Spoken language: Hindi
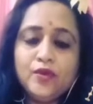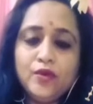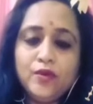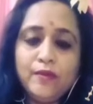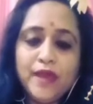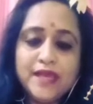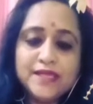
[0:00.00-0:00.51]
तो
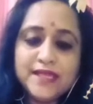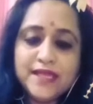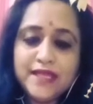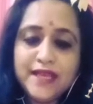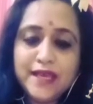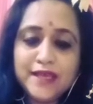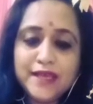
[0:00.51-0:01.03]
मैं
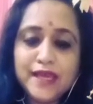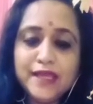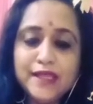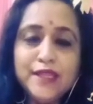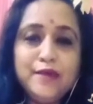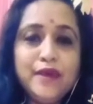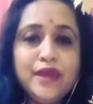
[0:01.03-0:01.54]
इसीलिए ये
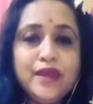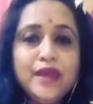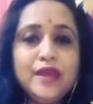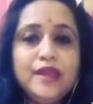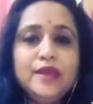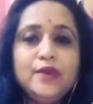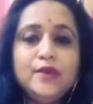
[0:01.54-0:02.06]
हिंदी में
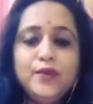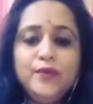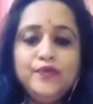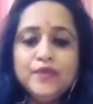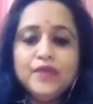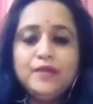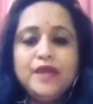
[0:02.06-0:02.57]
कह रही हूँ
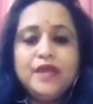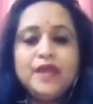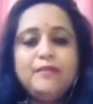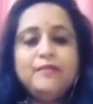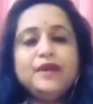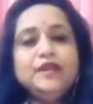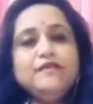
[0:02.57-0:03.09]

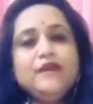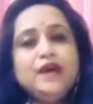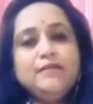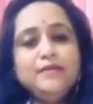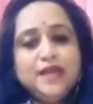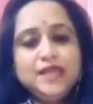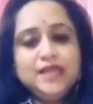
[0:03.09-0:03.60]
मेरा
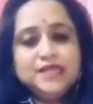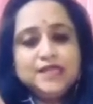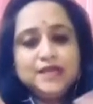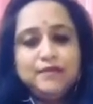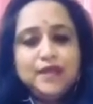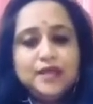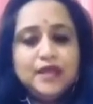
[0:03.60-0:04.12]
परिवार मेरी
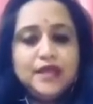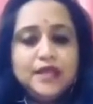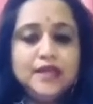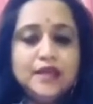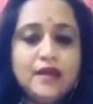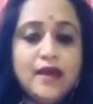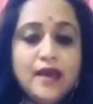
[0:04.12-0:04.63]
जिम्मेदारी
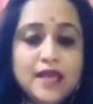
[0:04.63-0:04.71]
का